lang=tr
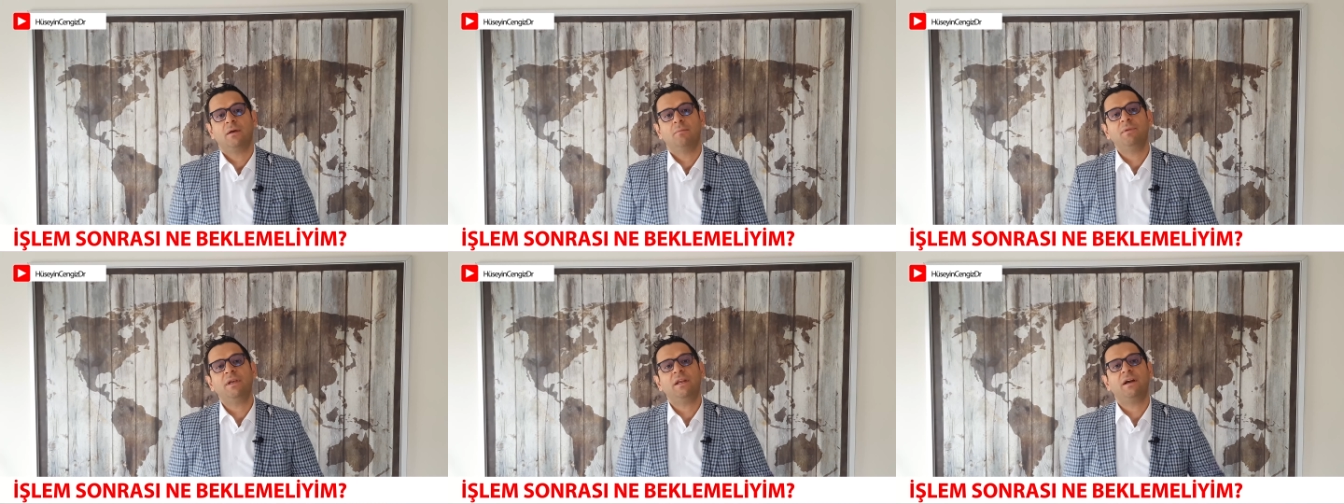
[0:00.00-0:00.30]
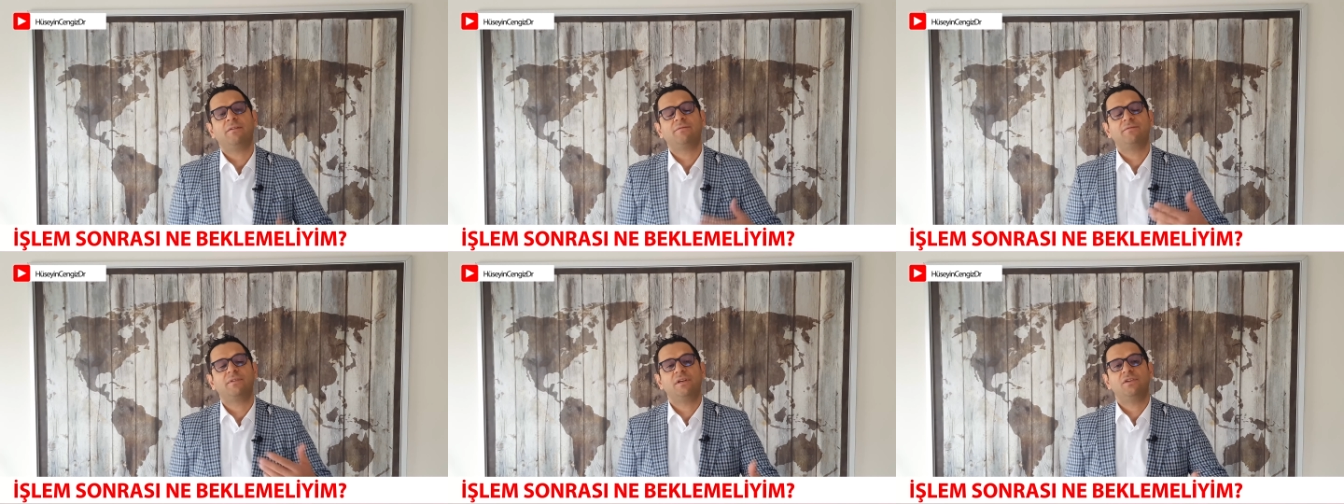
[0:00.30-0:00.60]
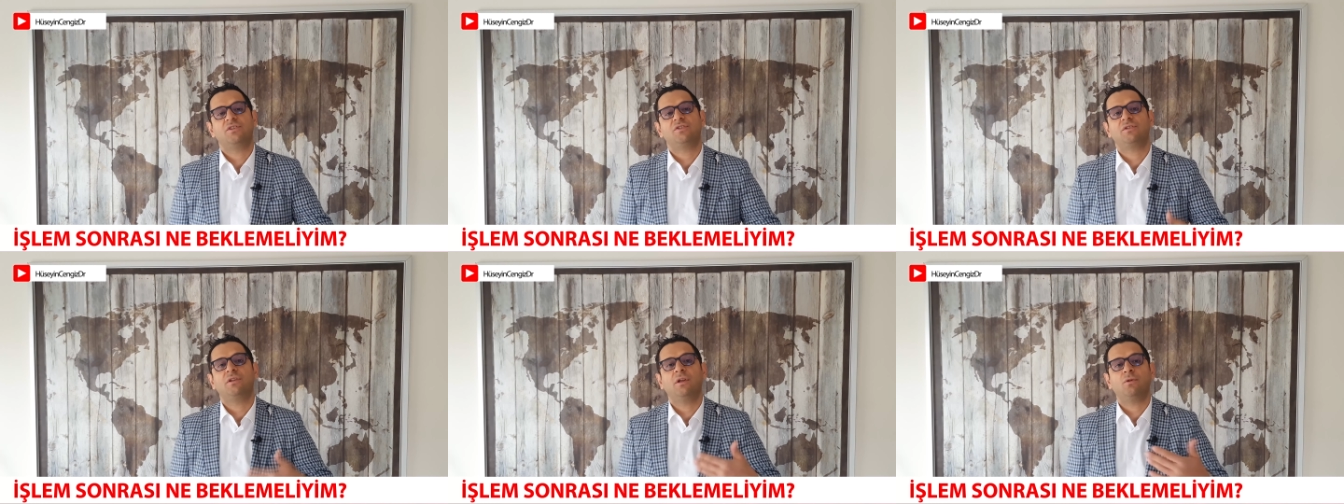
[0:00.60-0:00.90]
Bir hafta
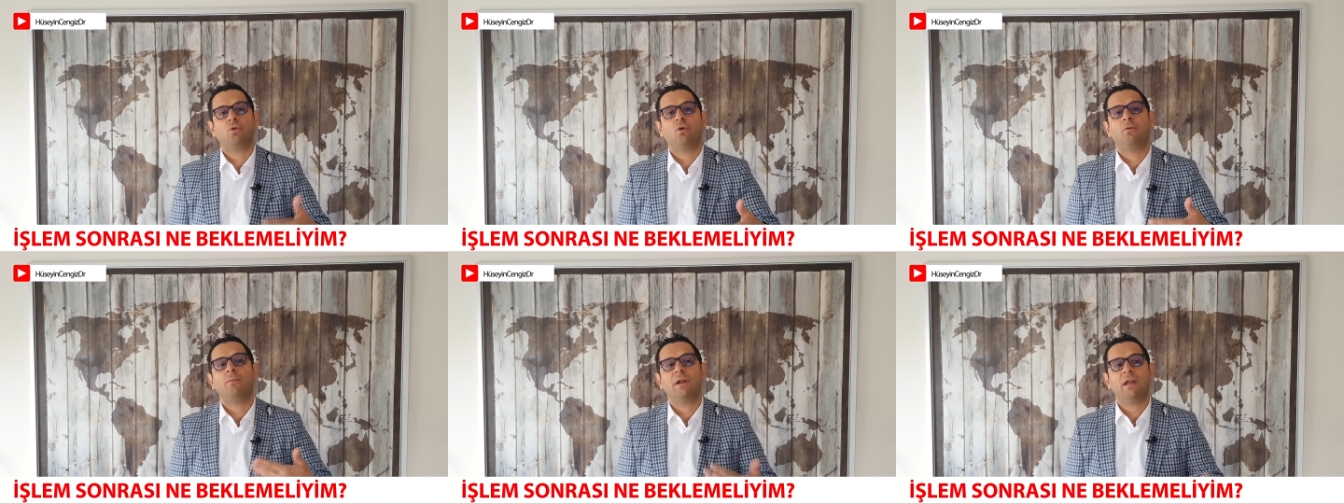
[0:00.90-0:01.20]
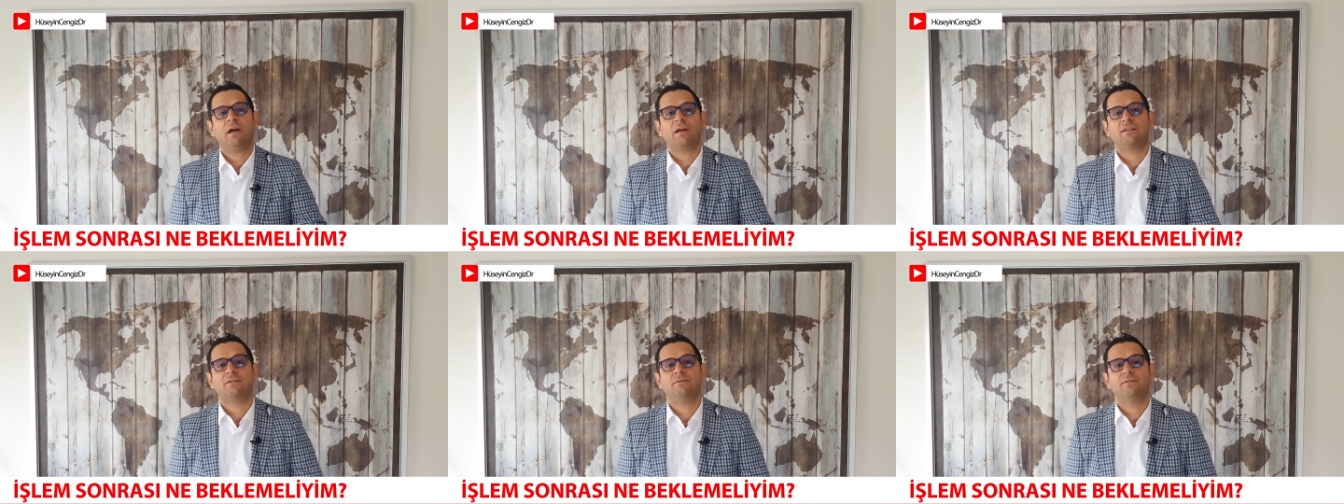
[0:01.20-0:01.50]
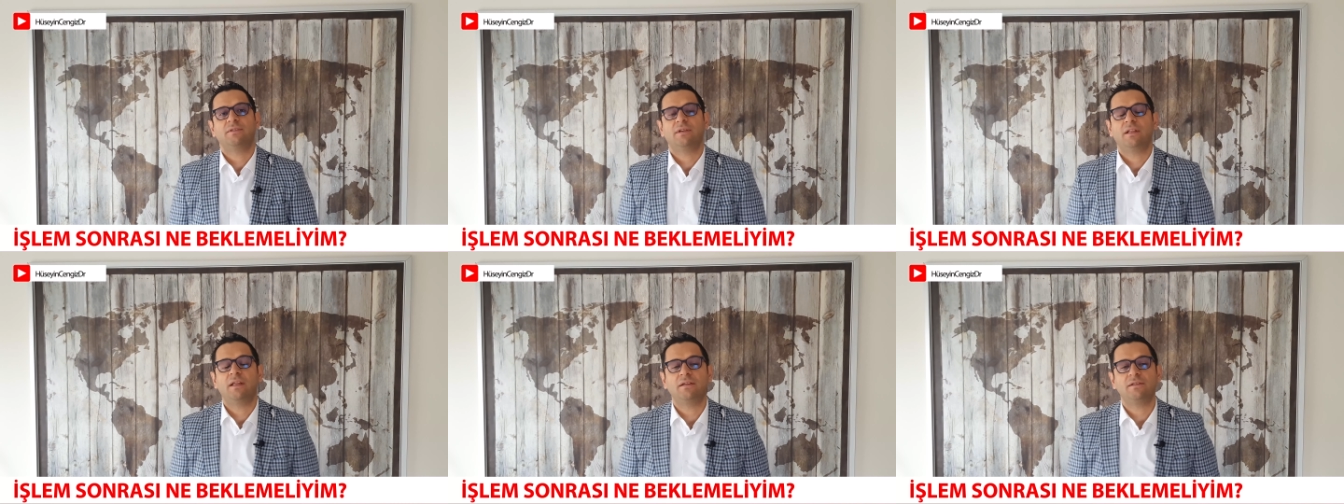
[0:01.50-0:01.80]
içinde normal
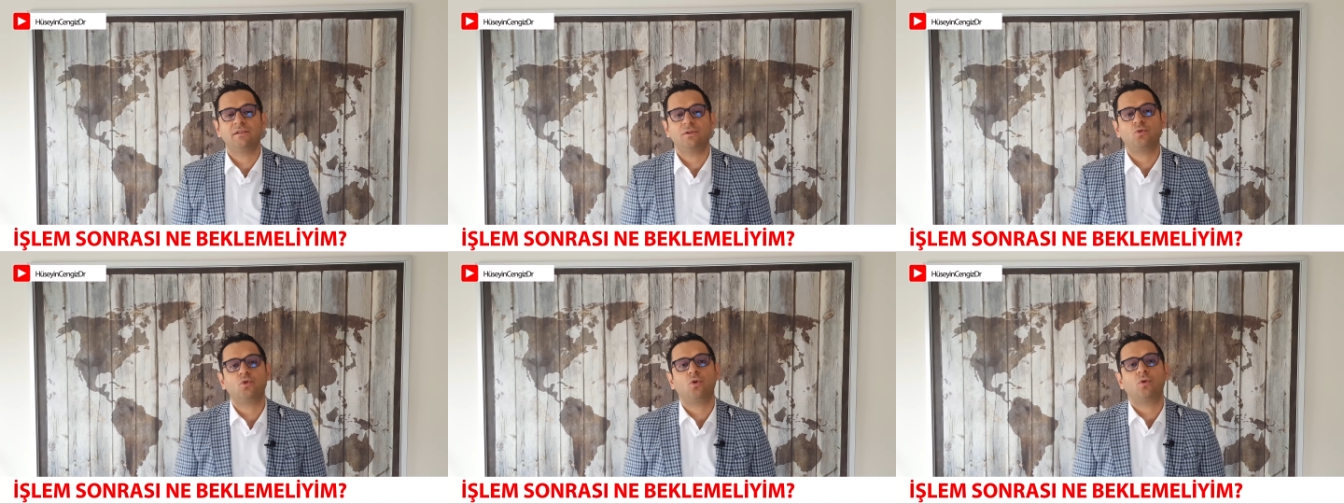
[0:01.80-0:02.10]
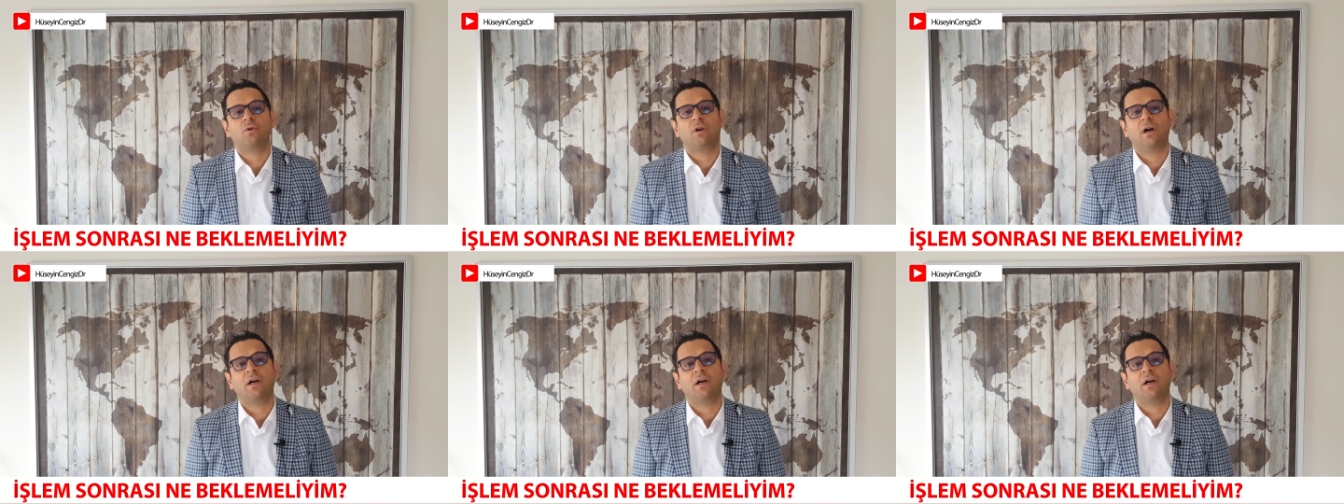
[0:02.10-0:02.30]
aktivitelerinize çok